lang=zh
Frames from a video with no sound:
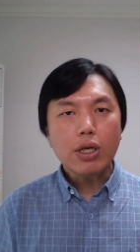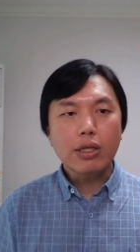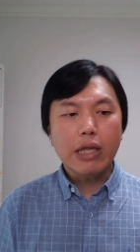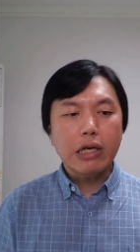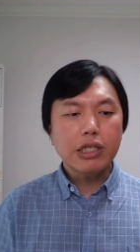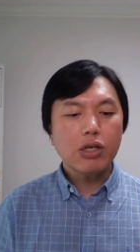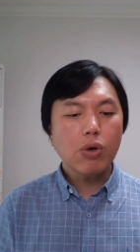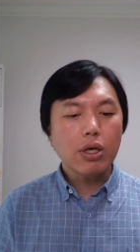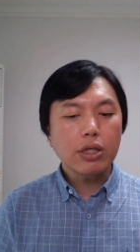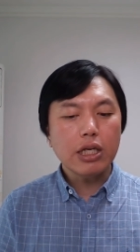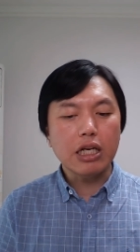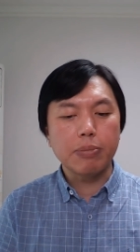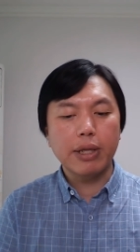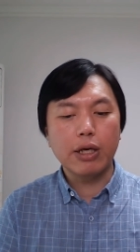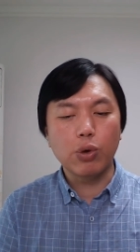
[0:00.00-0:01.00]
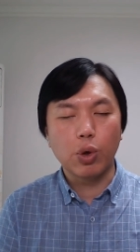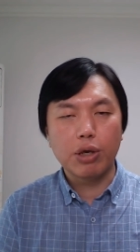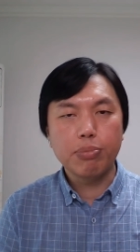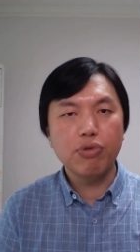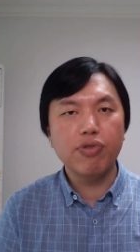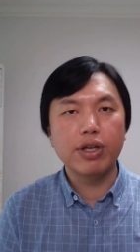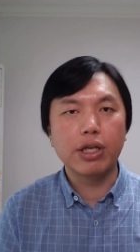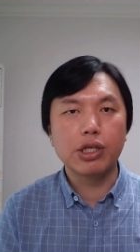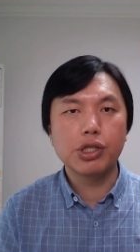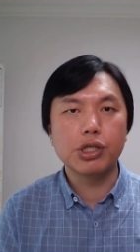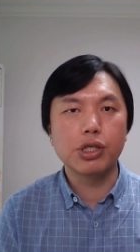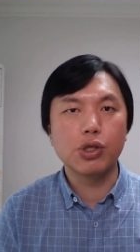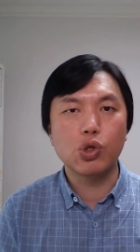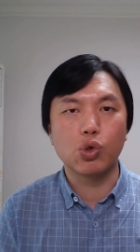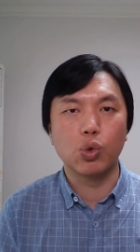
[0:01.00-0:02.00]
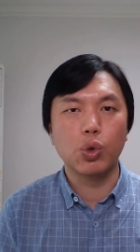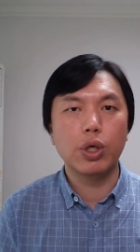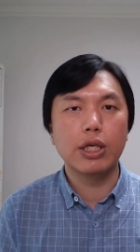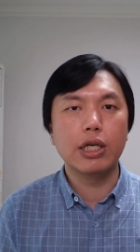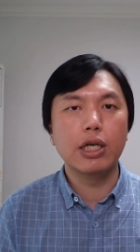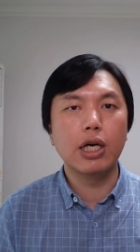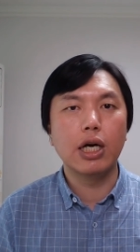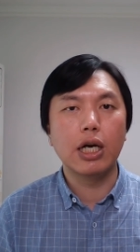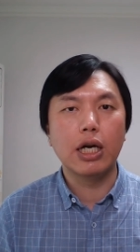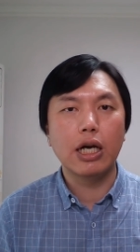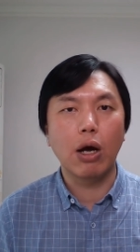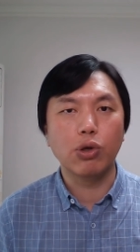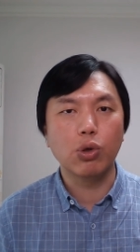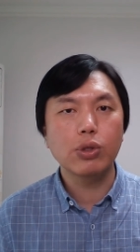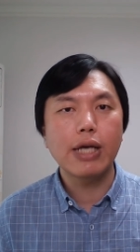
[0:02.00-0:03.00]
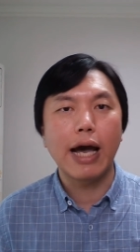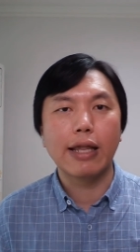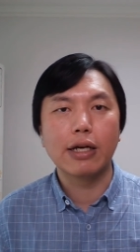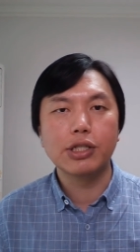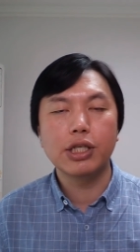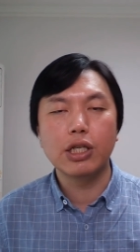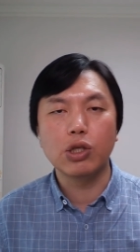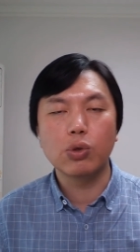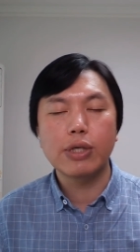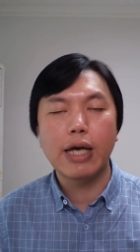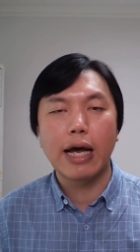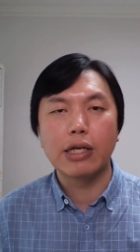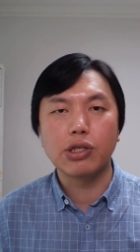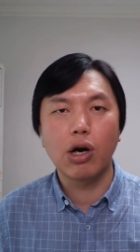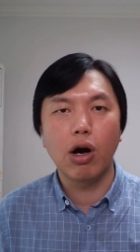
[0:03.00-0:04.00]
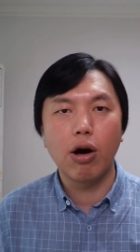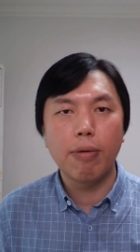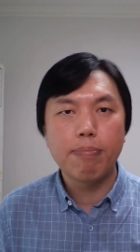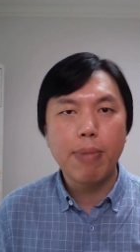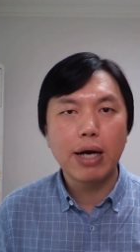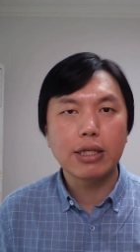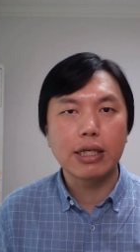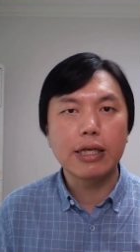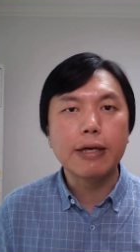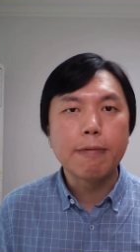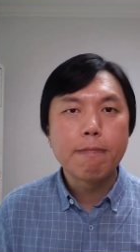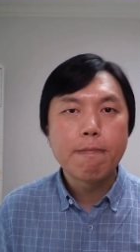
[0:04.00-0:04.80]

但这块地里面呢有一部分呢是属于一个老牛仔的，这个牛仔叫邦迪，